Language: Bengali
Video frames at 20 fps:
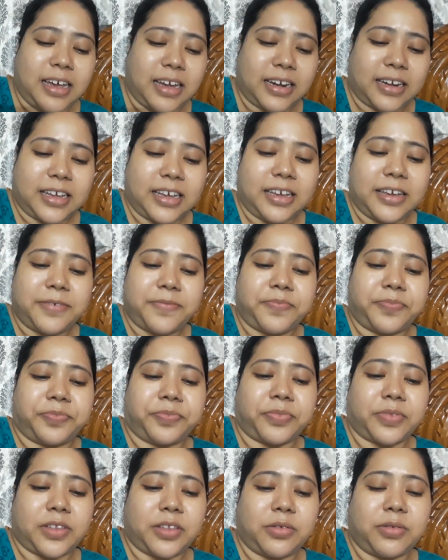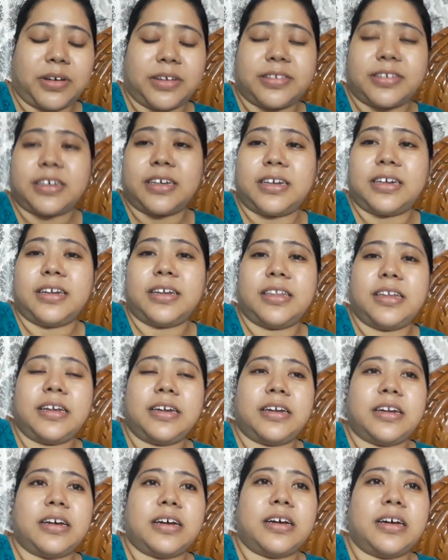এই আর কি তো আজকের
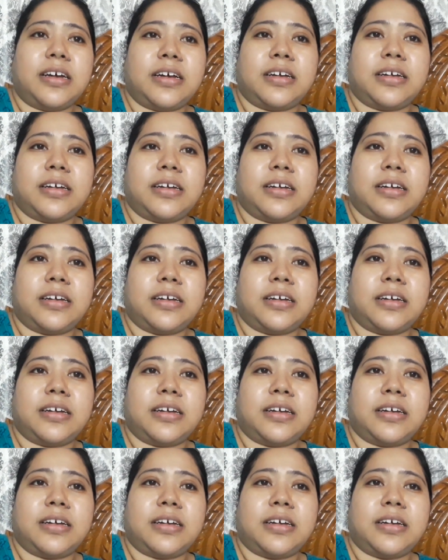দিনটা